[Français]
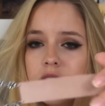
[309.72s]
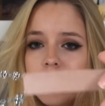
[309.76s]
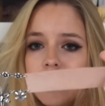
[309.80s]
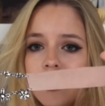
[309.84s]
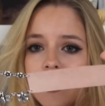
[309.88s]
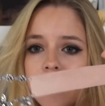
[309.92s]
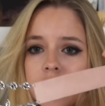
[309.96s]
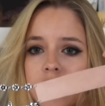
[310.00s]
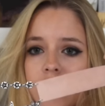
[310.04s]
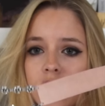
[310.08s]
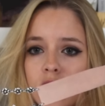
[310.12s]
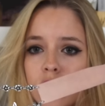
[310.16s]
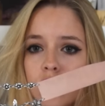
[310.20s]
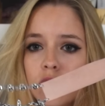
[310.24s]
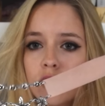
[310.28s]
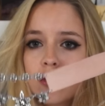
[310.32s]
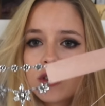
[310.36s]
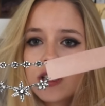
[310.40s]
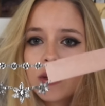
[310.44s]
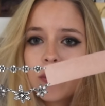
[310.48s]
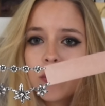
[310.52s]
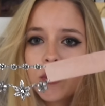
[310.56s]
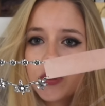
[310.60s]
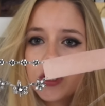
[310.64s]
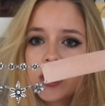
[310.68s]
Et il y a une
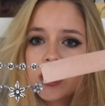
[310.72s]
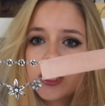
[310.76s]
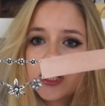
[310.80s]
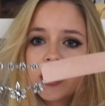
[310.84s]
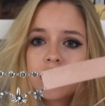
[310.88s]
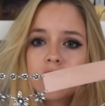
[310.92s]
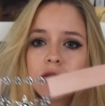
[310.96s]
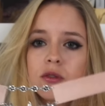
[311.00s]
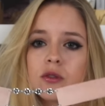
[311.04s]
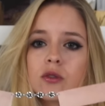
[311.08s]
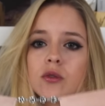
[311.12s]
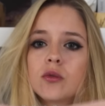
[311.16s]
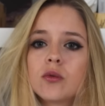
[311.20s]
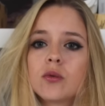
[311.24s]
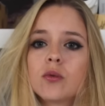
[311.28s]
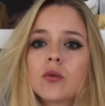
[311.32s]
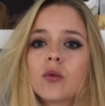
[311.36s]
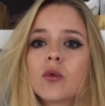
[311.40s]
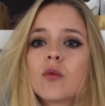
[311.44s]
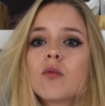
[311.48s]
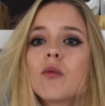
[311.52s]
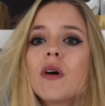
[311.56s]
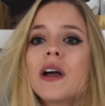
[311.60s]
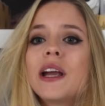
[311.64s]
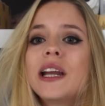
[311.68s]
deuxième petite chaîne en dessous.
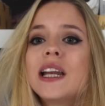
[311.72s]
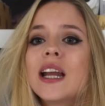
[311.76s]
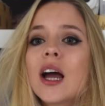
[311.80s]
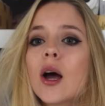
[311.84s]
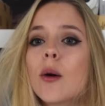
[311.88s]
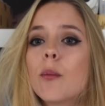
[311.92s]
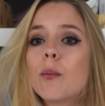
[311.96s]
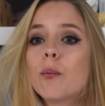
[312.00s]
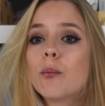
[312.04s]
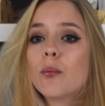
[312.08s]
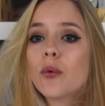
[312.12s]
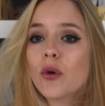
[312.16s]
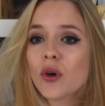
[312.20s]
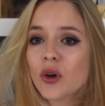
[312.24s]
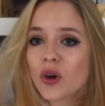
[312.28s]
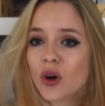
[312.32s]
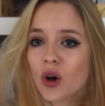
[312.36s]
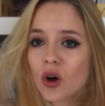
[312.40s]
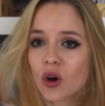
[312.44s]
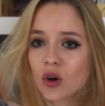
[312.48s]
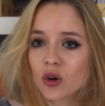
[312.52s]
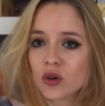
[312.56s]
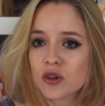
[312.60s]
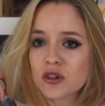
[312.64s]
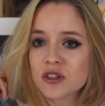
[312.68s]
Donc moi, il est un peu
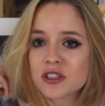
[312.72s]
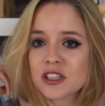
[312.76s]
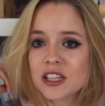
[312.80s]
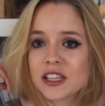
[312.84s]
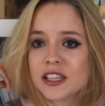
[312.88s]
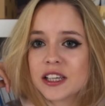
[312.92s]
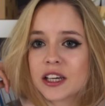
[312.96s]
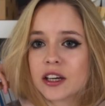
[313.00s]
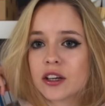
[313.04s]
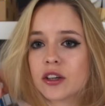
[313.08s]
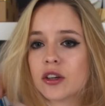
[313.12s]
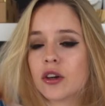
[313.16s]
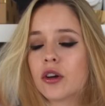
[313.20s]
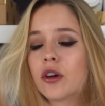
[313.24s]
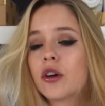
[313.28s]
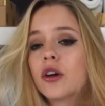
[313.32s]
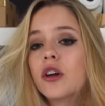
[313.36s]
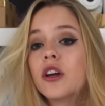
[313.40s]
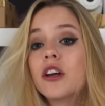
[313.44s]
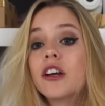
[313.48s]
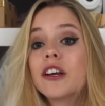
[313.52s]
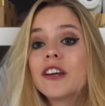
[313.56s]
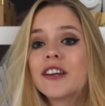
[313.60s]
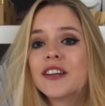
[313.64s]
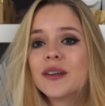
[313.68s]
grand, c'est-à-dire que
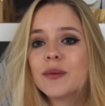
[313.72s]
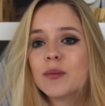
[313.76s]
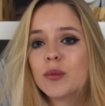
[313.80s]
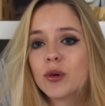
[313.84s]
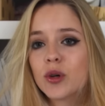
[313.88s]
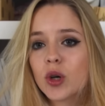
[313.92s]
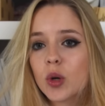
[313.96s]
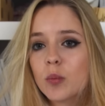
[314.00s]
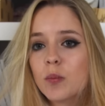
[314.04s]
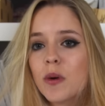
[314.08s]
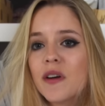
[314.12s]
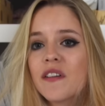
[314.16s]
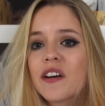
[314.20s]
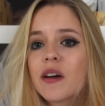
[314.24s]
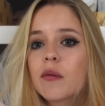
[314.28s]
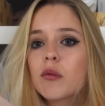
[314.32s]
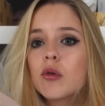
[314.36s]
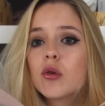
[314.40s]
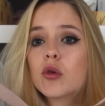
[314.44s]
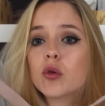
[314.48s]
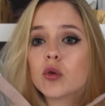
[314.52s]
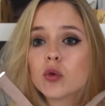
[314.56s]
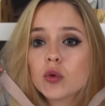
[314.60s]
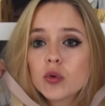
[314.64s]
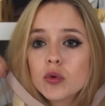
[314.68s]
il me colle pas
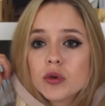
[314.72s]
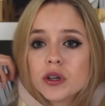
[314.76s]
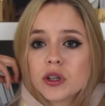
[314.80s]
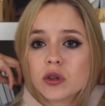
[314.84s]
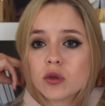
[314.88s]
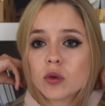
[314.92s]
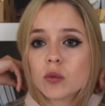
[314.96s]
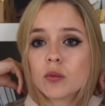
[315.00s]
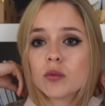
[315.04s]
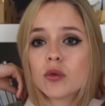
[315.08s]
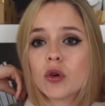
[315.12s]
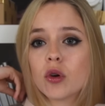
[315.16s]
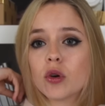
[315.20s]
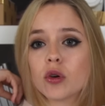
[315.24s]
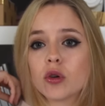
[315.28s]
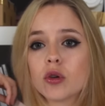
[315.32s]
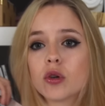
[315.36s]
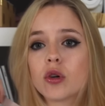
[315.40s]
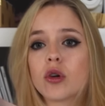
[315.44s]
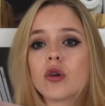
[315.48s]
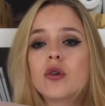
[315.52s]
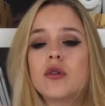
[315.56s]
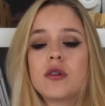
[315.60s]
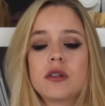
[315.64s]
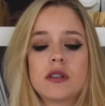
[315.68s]
vraiment au cou, il tombe dans le
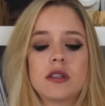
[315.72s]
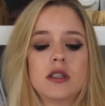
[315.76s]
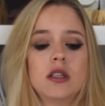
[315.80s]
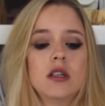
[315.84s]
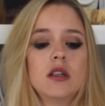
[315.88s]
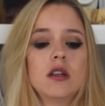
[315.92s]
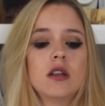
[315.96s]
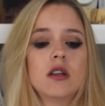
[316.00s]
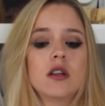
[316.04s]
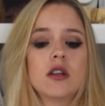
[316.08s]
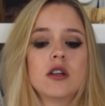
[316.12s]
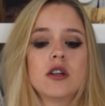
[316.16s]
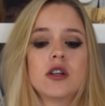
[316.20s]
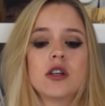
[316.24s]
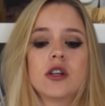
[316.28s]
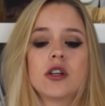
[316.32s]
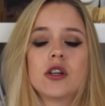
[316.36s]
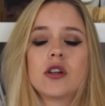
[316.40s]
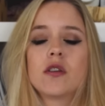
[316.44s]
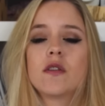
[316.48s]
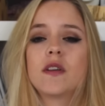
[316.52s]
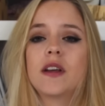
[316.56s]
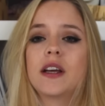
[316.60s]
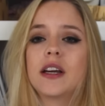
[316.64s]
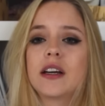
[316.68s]
creux ici.
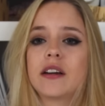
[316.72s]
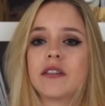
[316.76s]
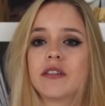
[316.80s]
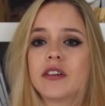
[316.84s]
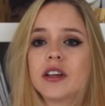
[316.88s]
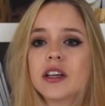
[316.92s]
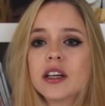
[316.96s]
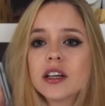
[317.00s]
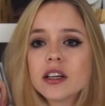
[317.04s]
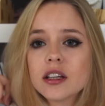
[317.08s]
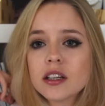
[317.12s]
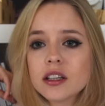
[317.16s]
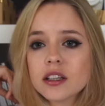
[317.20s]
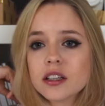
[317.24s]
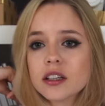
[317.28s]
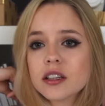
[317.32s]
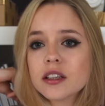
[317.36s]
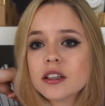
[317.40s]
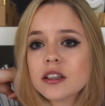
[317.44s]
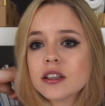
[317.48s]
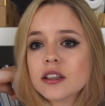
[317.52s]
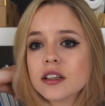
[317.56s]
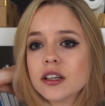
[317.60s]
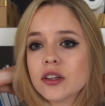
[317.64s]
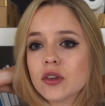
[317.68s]
Je vais y arriver.
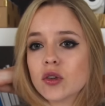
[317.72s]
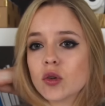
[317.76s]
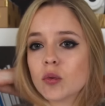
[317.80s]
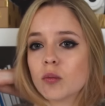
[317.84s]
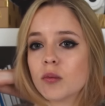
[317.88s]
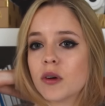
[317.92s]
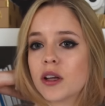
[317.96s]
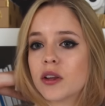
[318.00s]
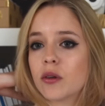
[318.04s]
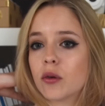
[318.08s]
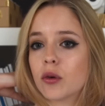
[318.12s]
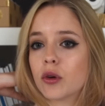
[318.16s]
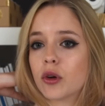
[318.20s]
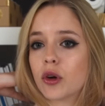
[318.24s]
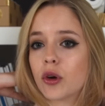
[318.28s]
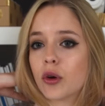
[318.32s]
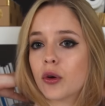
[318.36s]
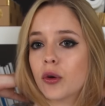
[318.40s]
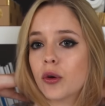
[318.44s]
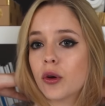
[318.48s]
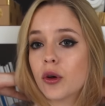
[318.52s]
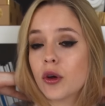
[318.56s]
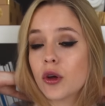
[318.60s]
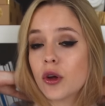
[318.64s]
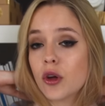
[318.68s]
Il tombe là dans le
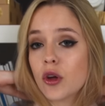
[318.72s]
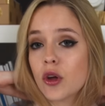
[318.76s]
creux.